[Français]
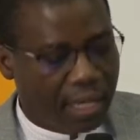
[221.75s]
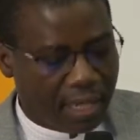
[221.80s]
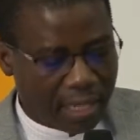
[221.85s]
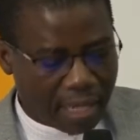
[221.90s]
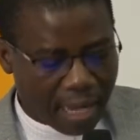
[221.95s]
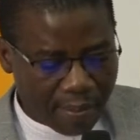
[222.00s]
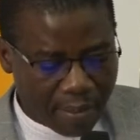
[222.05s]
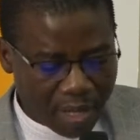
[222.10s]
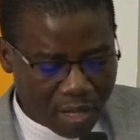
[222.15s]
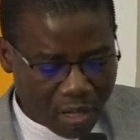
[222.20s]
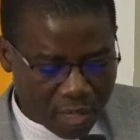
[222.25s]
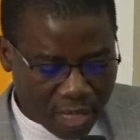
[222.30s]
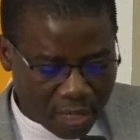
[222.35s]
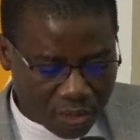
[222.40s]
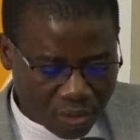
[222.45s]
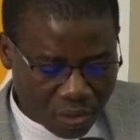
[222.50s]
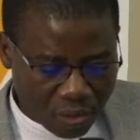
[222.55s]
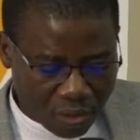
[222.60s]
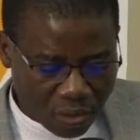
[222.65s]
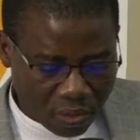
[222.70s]

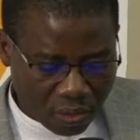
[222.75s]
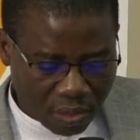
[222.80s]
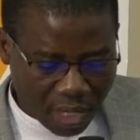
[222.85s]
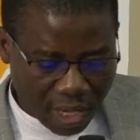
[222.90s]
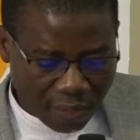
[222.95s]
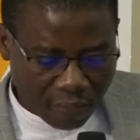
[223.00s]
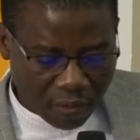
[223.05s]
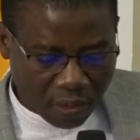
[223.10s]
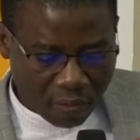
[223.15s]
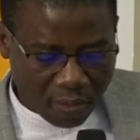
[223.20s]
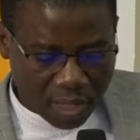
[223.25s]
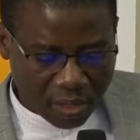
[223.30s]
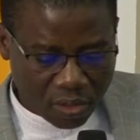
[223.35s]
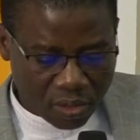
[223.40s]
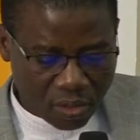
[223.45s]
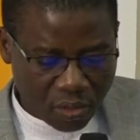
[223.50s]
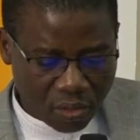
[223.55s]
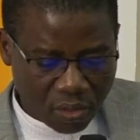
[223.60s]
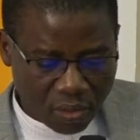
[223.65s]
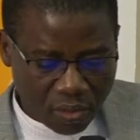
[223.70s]
L'amélioration de la
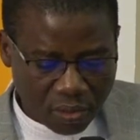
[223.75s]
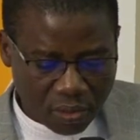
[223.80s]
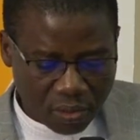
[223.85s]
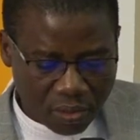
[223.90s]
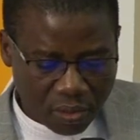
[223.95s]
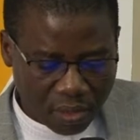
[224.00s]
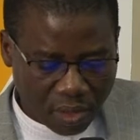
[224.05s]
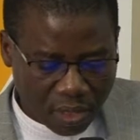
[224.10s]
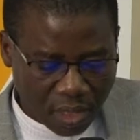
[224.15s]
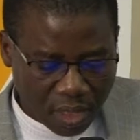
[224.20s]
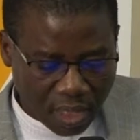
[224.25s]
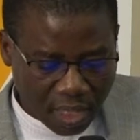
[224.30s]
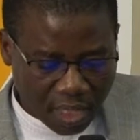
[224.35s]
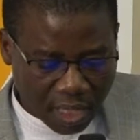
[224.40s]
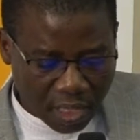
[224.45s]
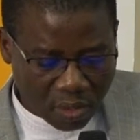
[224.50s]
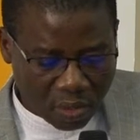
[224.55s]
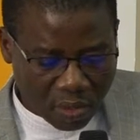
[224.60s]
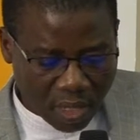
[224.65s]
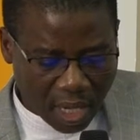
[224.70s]
formation
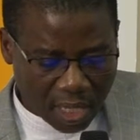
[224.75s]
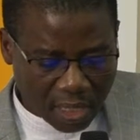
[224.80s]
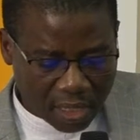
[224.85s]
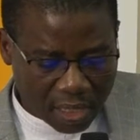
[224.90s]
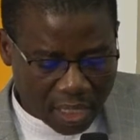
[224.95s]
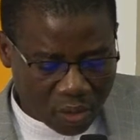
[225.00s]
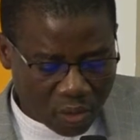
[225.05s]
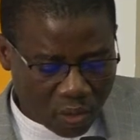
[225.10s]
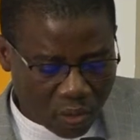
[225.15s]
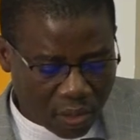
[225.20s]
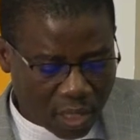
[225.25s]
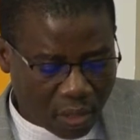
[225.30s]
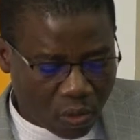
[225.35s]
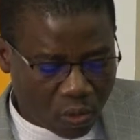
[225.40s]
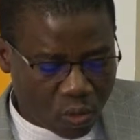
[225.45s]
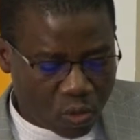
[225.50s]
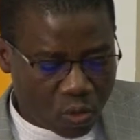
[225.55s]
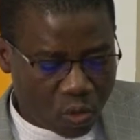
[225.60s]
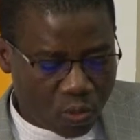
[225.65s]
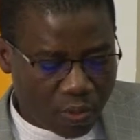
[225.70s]
et de la gestion des
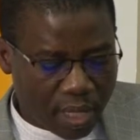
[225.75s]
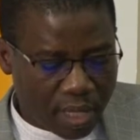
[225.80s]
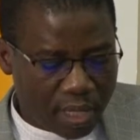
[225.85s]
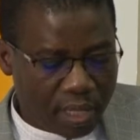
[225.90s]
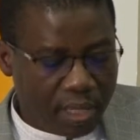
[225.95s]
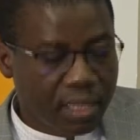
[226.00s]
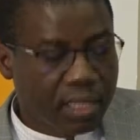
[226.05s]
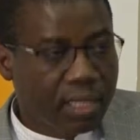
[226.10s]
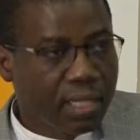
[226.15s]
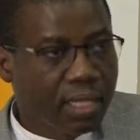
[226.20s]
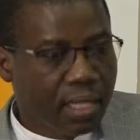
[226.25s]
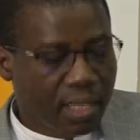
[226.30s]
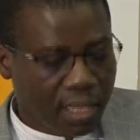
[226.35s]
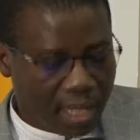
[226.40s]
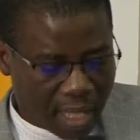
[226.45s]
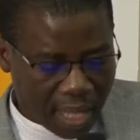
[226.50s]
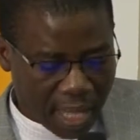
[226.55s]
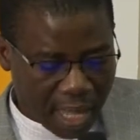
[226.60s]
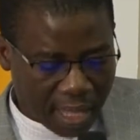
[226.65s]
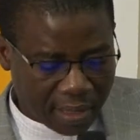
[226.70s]
ressources humaines
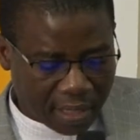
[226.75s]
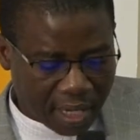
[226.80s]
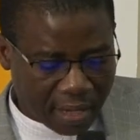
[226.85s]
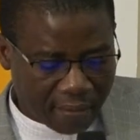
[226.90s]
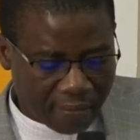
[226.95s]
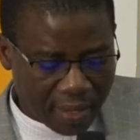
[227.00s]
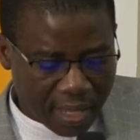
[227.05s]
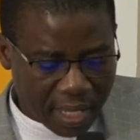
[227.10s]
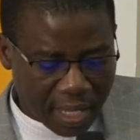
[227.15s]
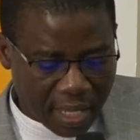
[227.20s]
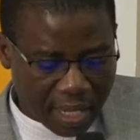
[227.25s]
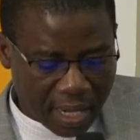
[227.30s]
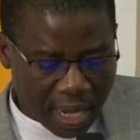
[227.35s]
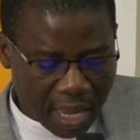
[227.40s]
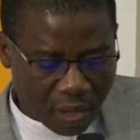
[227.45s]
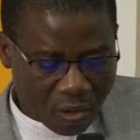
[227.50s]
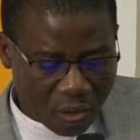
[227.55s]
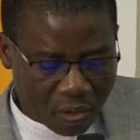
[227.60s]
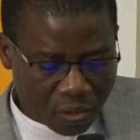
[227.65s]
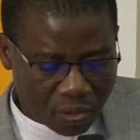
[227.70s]
à travers la
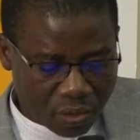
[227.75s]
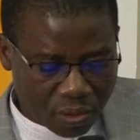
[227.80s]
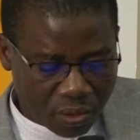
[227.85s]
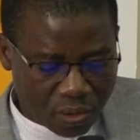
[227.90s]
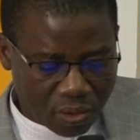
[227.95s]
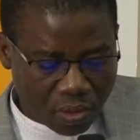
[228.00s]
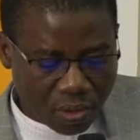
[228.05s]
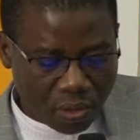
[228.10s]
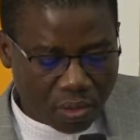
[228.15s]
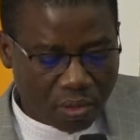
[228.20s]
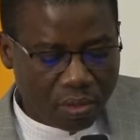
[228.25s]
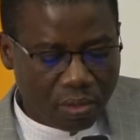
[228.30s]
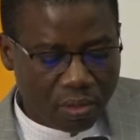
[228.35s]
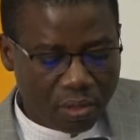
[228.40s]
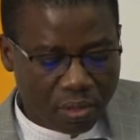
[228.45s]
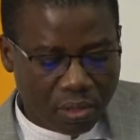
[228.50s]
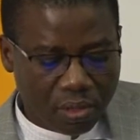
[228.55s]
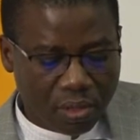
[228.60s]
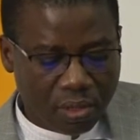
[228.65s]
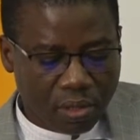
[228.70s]
construction
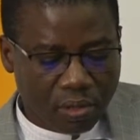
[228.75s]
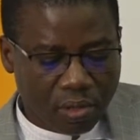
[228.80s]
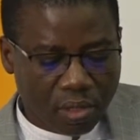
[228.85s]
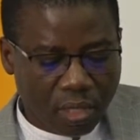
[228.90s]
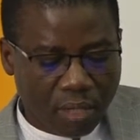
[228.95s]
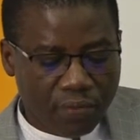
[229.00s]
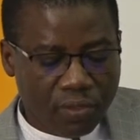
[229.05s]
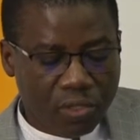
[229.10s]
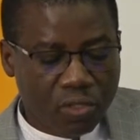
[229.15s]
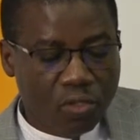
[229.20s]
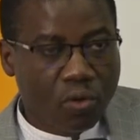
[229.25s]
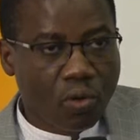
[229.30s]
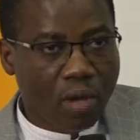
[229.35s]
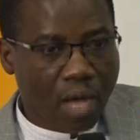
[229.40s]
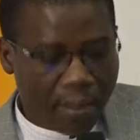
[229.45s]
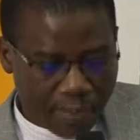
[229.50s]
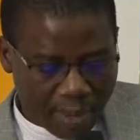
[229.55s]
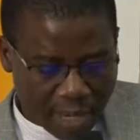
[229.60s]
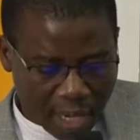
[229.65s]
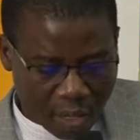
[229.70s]
de l'Evisio
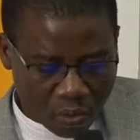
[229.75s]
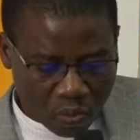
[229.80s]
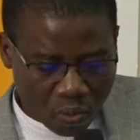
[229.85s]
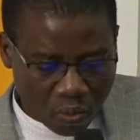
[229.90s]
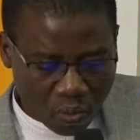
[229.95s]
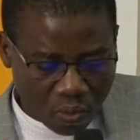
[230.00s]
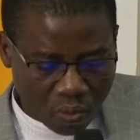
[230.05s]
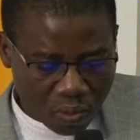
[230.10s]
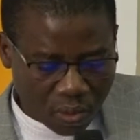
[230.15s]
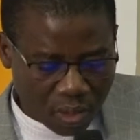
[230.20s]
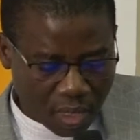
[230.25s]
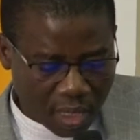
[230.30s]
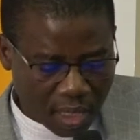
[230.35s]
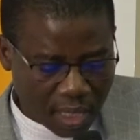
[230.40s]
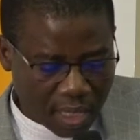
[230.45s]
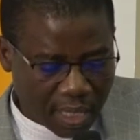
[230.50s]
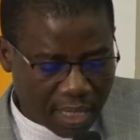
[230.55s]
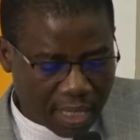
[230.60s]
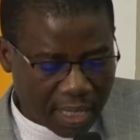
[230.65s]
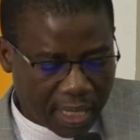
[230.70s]
à Parakou
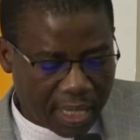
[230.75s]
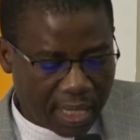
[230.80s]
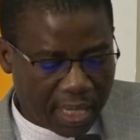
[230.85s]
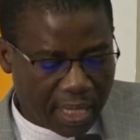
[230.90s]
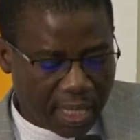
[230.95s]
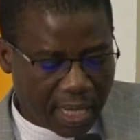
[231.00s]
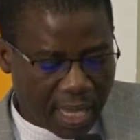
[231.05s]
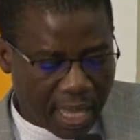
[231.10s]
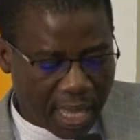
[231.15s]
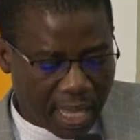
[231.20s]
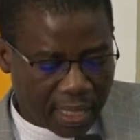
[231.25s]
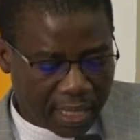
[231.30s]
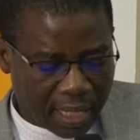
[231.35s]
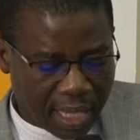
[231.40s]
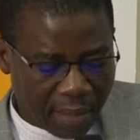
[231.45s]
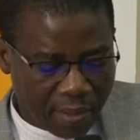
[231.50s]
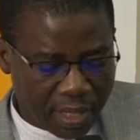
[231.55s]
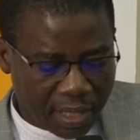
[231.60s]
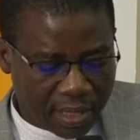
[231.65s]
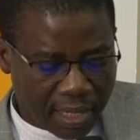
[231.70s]
et la
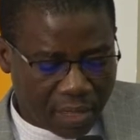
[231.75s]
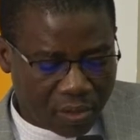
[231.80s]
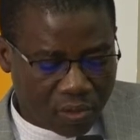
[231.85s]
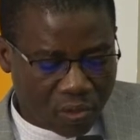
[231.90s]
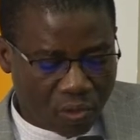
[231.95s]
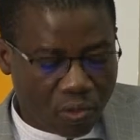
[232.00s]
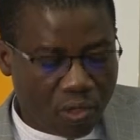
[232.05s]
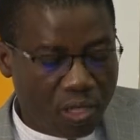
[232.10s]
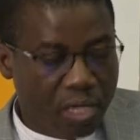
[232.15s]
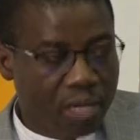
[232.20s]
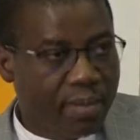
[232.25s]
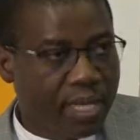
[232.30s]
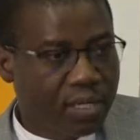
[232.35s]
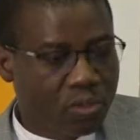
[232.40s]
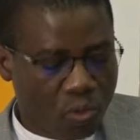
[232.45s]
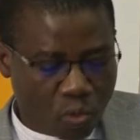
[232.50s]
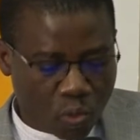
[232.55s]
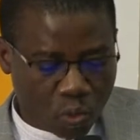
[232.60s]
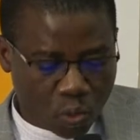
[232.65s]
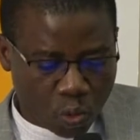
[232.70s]
réhabilitation de
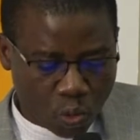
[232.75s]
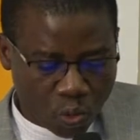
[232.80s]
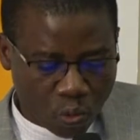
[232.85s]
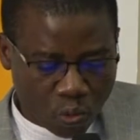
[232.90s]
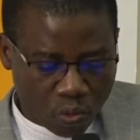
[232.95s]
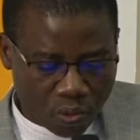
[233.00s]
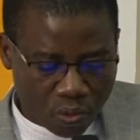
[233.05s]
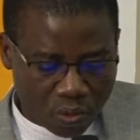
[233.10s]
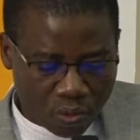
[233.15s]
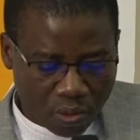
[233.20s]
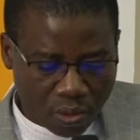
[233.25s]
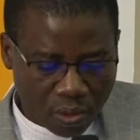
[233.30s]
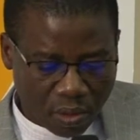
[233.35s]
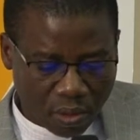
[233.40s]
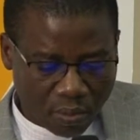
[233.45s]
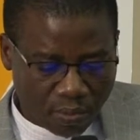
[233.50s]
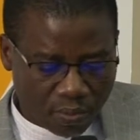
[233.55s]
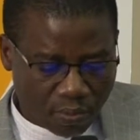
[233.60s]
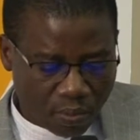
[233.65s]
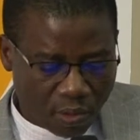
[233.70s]
l'université de Cotonou,
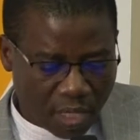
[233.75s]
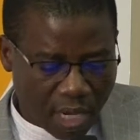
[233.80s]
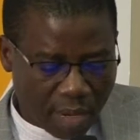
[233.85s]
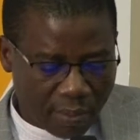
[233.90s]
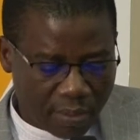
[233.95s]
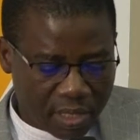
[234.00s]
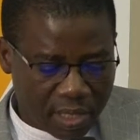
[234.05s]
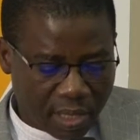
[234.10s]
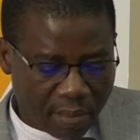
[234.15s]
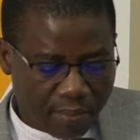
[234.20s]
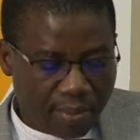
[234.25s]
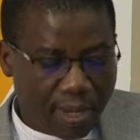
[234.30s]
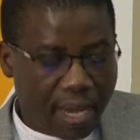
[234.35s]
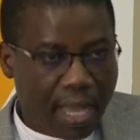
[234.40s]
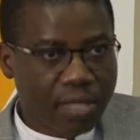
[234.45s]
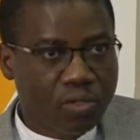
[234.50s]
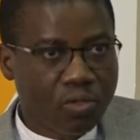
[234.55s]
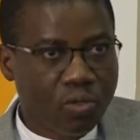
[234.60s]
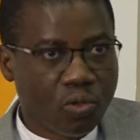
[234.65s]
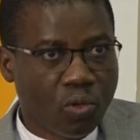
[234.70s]
puis la mise en
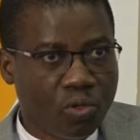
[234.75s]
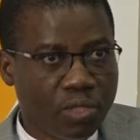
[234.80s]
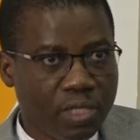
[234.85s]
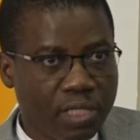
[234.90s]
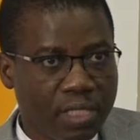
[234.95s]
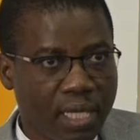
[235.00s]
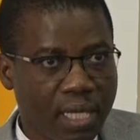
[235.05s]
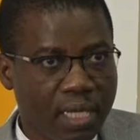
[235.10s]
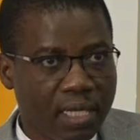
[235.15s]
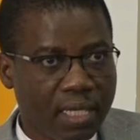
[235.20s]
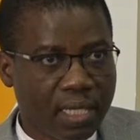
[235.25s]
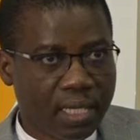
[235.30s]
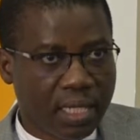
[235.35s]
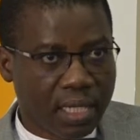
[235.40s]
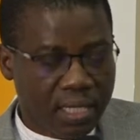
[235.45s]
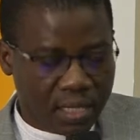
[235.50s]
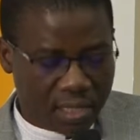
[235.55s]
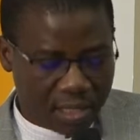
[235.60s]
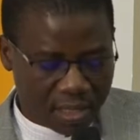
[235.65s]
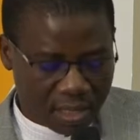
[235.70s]
place du logiciel
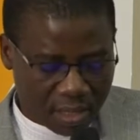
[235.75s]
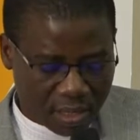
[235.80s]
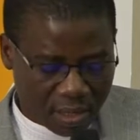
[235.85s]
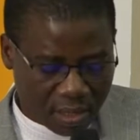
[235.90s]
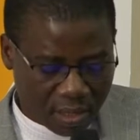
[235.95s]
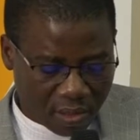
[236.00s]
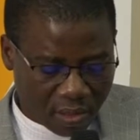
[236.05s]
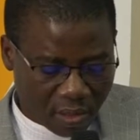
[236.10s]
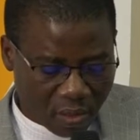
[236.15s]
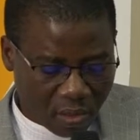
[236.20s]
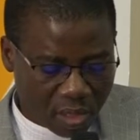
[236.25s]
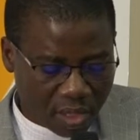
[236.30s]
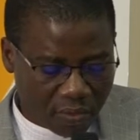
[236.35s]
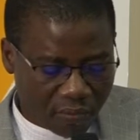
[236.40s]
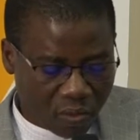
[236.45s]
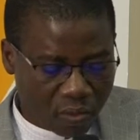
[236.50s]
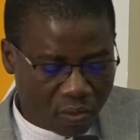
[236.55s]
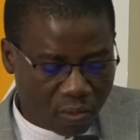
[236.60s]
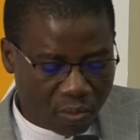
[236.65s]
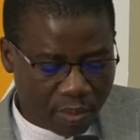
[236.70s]
IRIS au
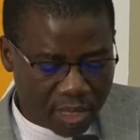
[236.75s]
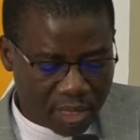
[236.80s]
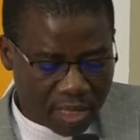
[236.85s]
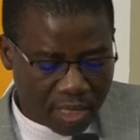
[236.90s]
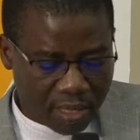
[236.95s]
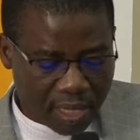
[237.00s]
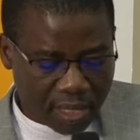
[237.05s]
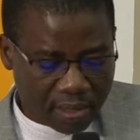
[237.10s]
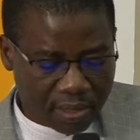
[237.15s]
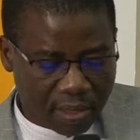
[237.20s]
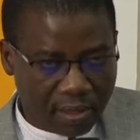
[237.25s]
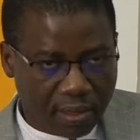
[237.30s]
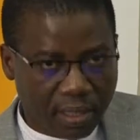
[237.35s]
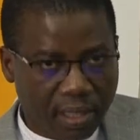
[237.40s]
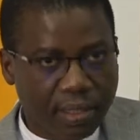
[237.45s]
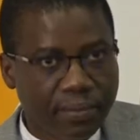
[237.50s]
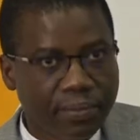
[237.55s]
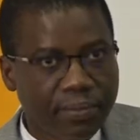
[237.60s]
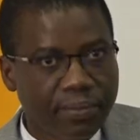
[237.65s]
niveau du ministère de la Santé.